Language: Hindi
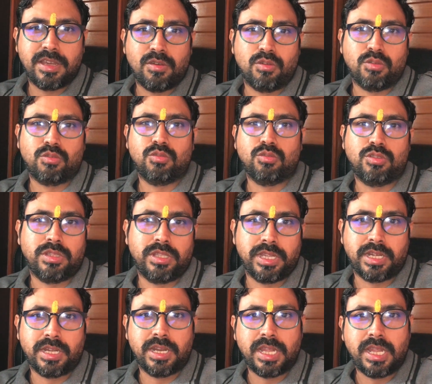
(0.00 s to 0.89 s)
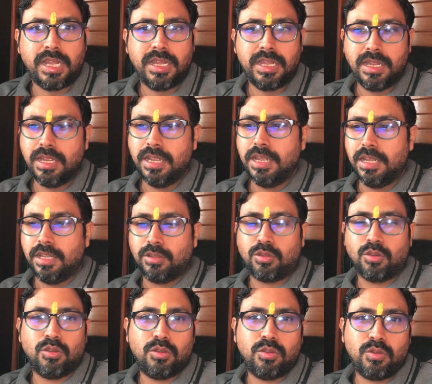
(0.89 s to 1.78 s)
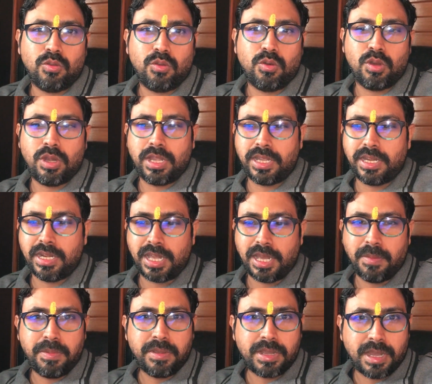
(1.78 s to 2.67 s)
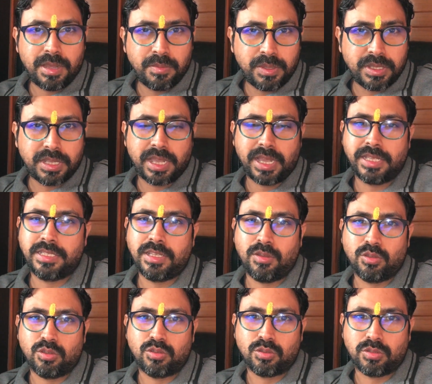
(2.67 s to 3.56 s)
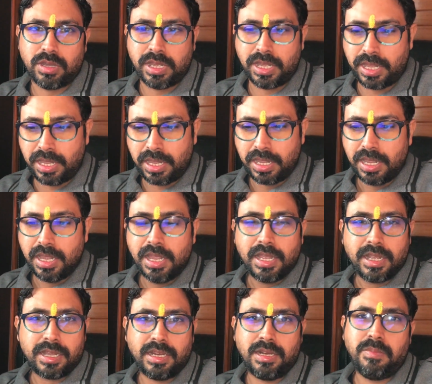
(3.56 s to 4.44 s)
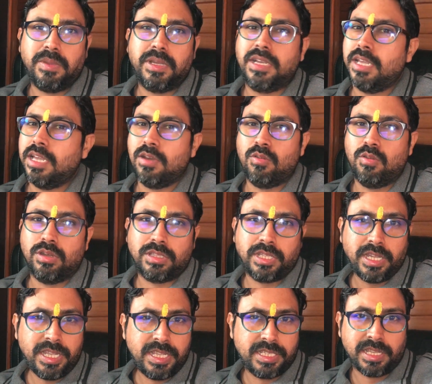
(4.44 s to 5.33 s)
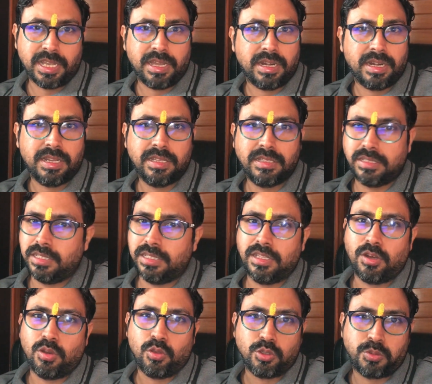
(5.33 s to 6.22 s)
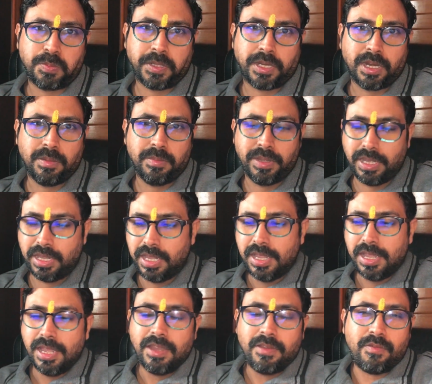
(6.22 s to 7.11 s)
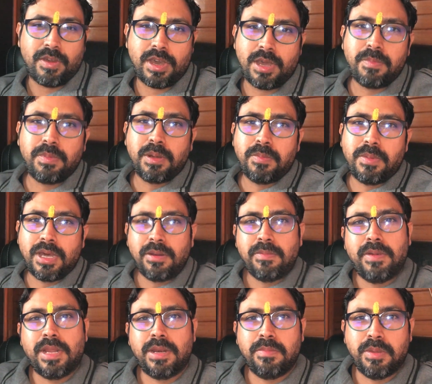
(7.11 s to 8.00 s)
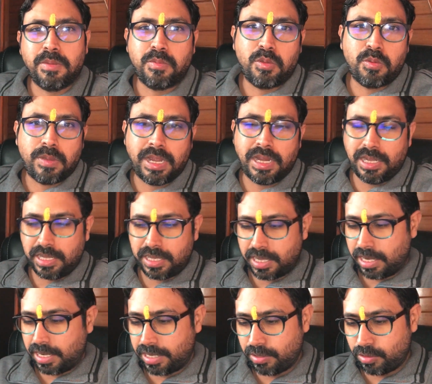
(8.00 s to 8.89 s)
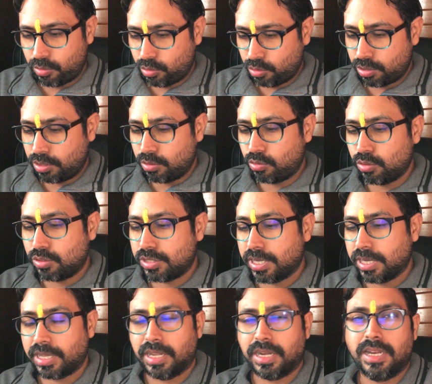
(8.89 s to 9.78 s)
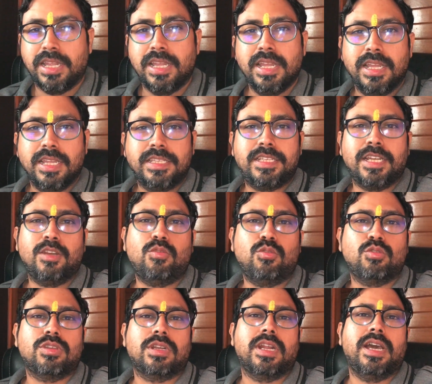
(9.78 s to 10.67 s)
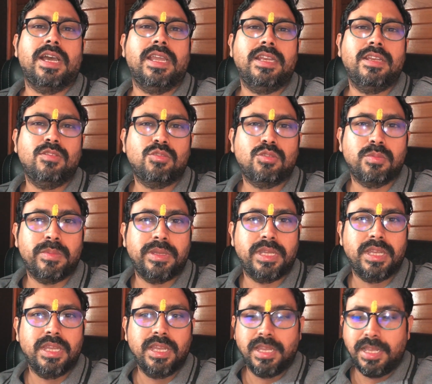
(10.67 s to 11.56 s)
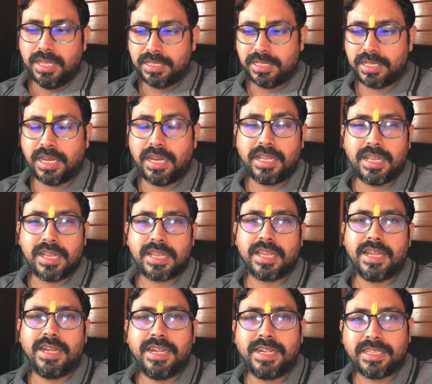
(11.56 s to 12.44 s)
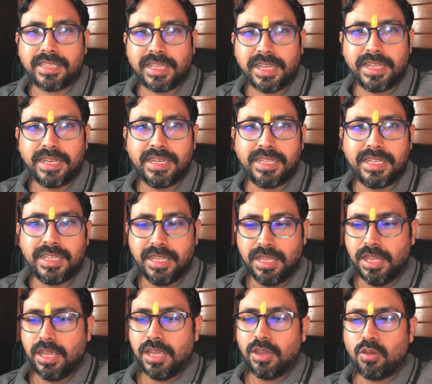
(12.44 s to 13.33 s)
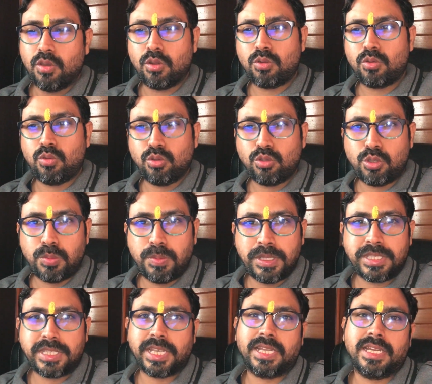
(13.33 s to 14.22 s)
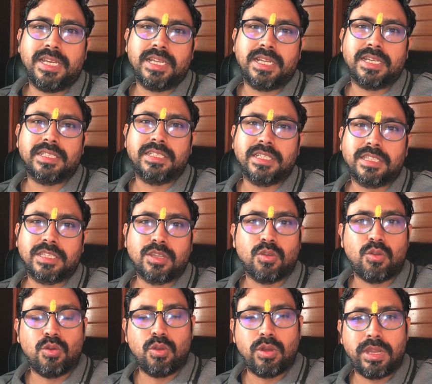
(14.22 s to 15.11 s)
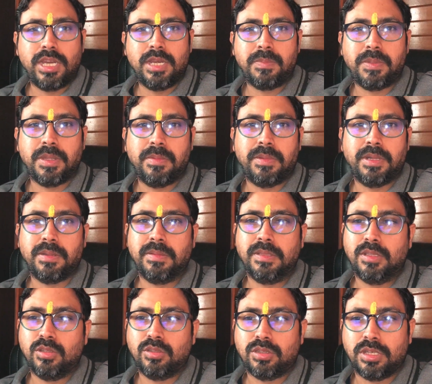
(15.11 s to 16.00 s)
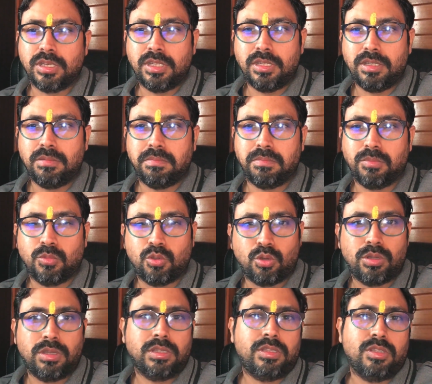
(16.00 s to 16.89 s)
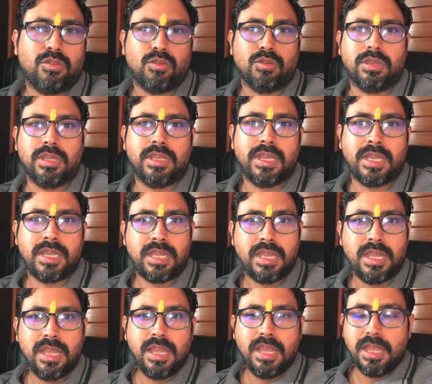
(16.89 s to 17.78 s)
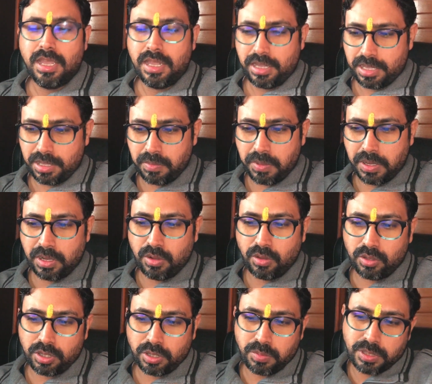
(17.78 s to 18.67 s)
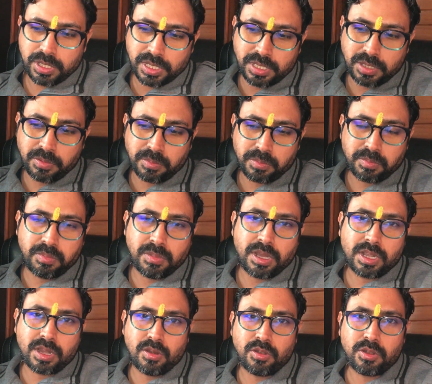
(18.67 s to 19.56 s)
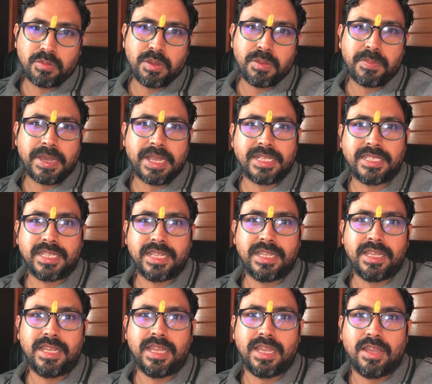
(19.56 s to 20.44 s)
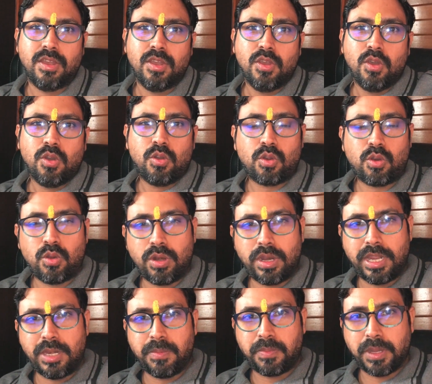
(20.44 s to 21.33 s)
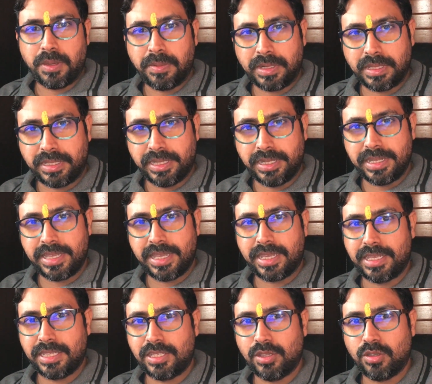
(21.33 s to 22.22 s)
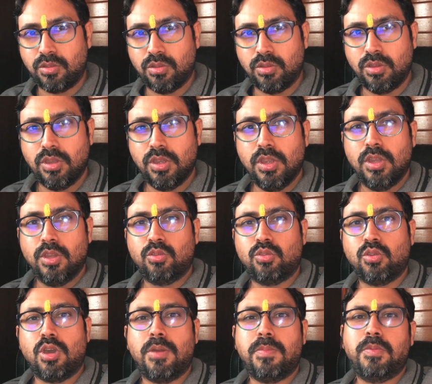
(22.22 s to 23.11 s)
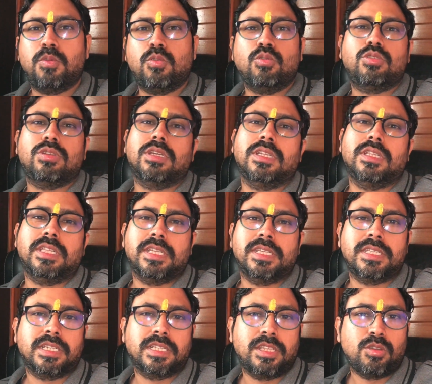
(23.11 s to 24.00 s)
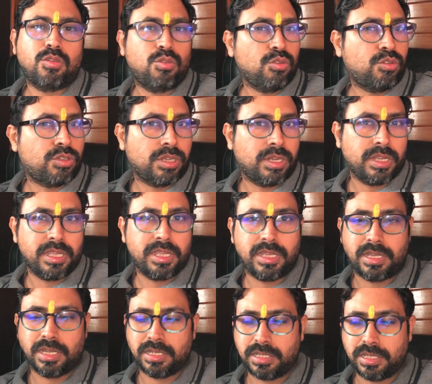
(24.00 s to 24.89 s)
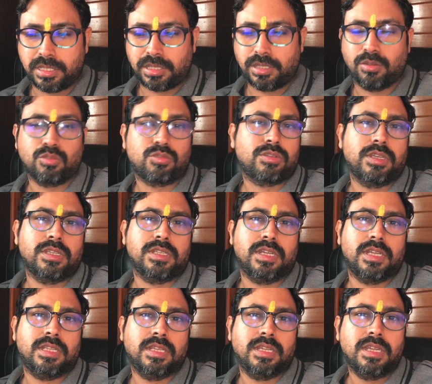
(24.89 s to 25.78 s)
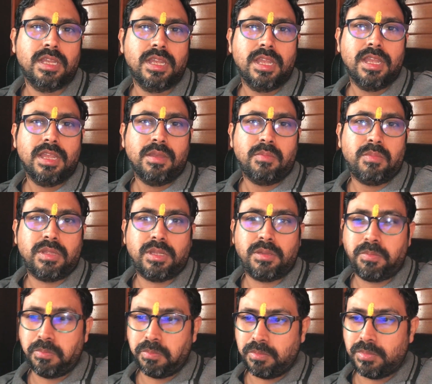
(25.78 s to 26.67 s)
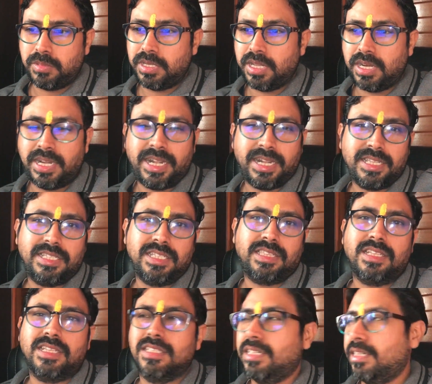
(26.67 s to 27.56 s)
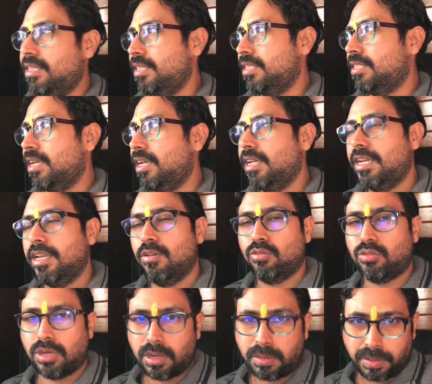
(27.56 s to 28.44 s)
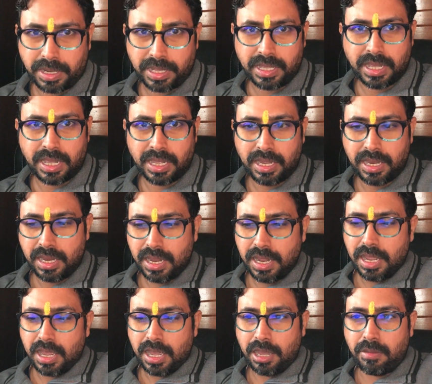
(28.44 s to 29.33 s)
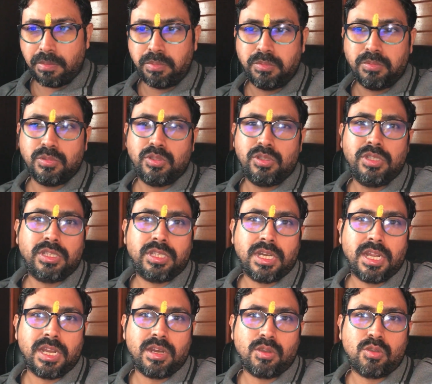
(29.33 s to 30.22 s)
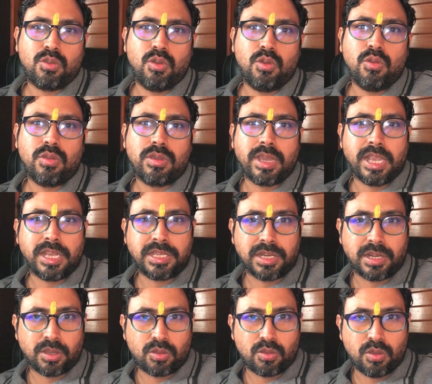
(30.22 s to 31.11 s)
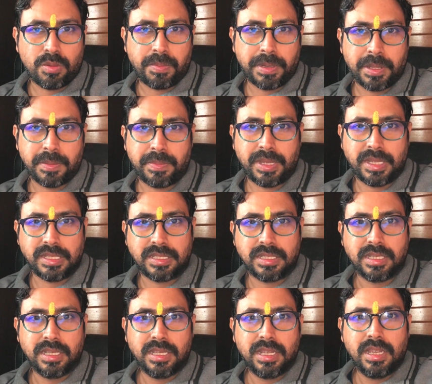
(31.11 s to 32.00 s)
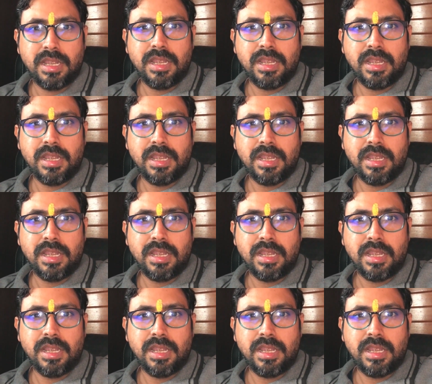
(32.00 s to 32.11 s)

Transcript: या और कुछ देखना तो और लेकिन अब काम ऐसा हो चुका है कल मैं गया हुआ था हिसार जिंदल हॉस्पिटल में वहाँ पर बार बार मैं मोबाइल निकाल रहे और कुछ ना कुछ चेक करे चल कुछ रहा ही नहीं उसमें चलेगा क्या नेट था ही नहीं और कुछ भी चेक नहीं कर सकते ऑनलाइन पेमेंट में तो इतनी दुर्गति हो गई है कि मान लो कि जैसे अकाउंट में पैसे हैं और ऑनलाइन पेमेंट देनी है किसी को तो आप कुछ नहीं दे सकते कुछ नहीं कर सकते उसके साथ मगर ये नेट जितनी जल्दी चले ना उतना बढ़िया है अब जितना रखो कैश रखो अपने पास